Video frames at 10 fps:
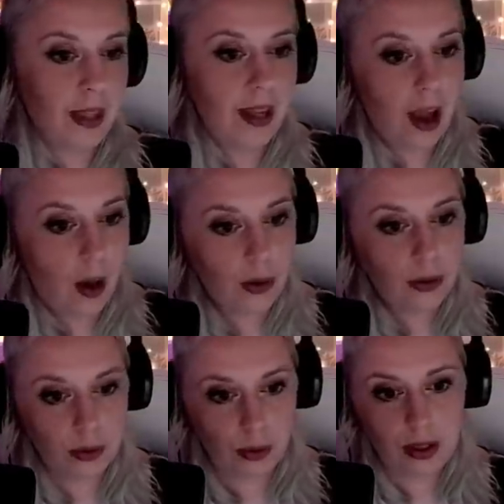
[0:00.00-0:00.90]
Auch
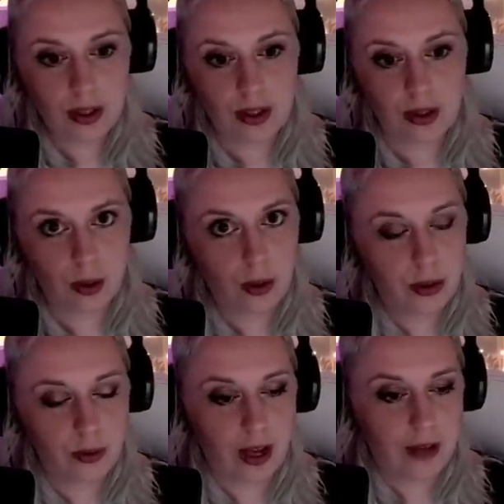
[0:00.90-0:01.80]
dort ist das Loch
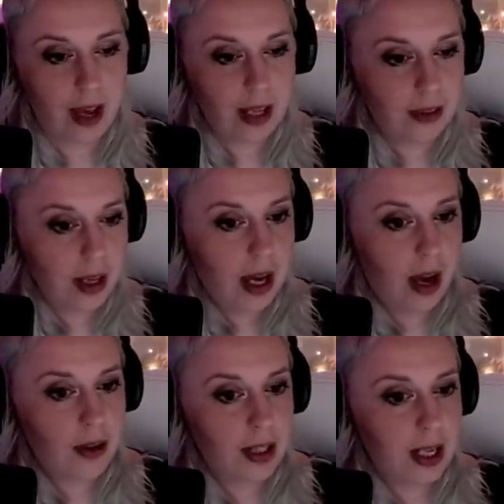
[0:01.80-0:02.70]
zu weit weg.
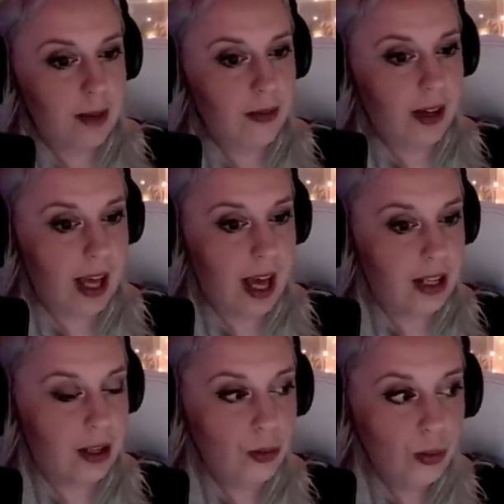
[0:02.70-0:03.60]
Außerdem wäre er
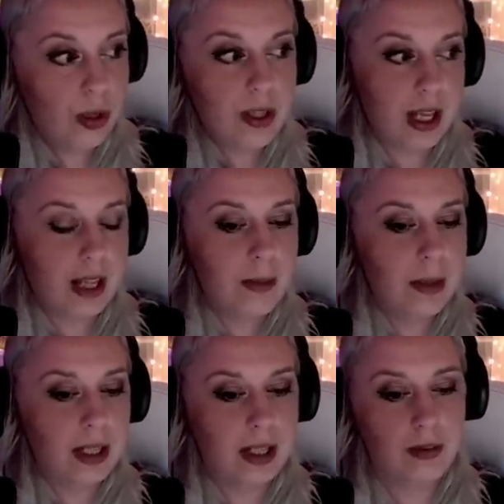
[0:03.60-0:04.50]
dann nur sechs
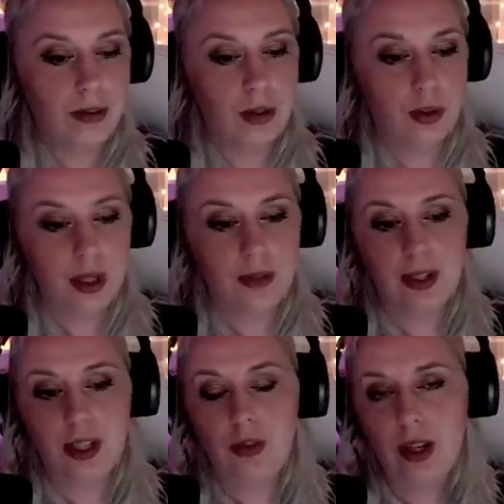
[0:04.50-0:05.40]
Meter tief gestürzt, was
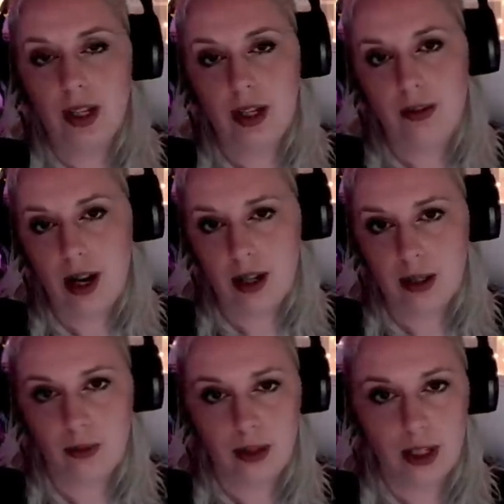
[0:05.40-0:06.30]
der Schwere der
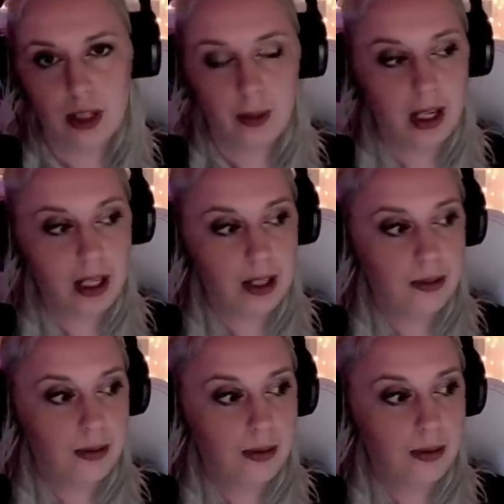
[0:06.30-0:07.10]
Verletzung widerspricht.